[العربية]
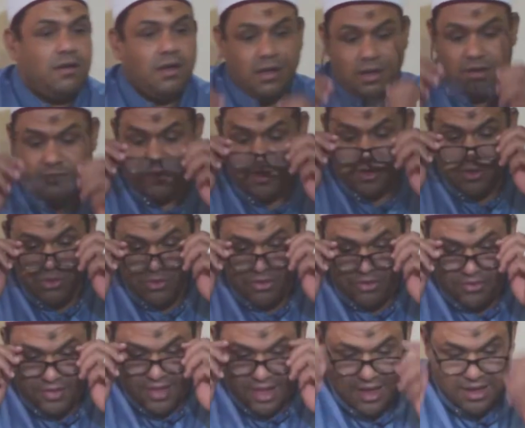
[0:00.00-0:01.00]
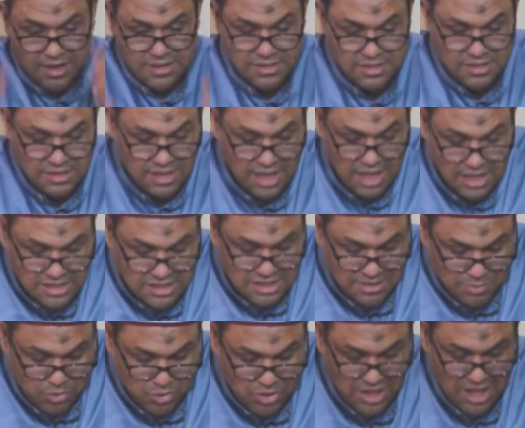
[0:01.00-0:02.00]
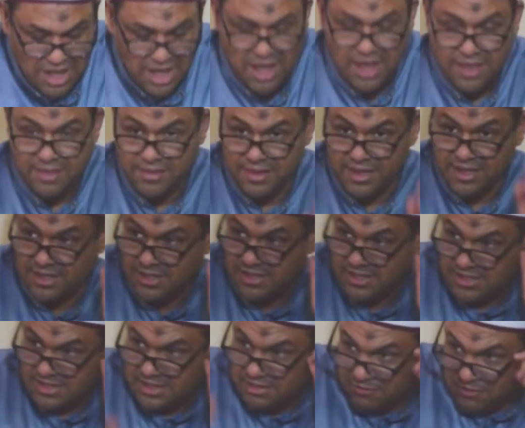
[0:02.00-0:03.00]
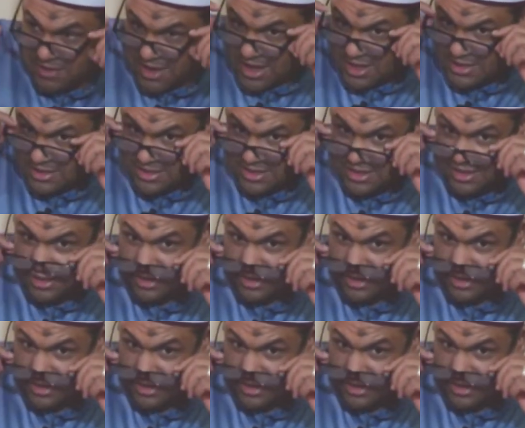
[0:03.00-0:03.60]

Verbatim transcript: الفرع الثالث يجب لهذه الصفات